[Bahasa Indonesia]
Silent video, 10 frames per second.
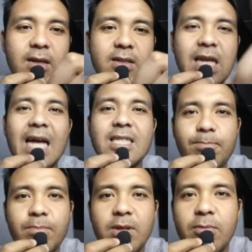si
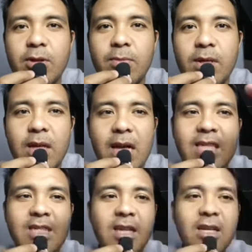Asep teman-temannya
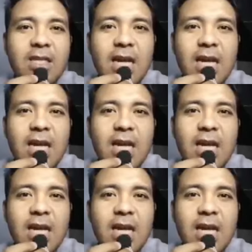asistennya si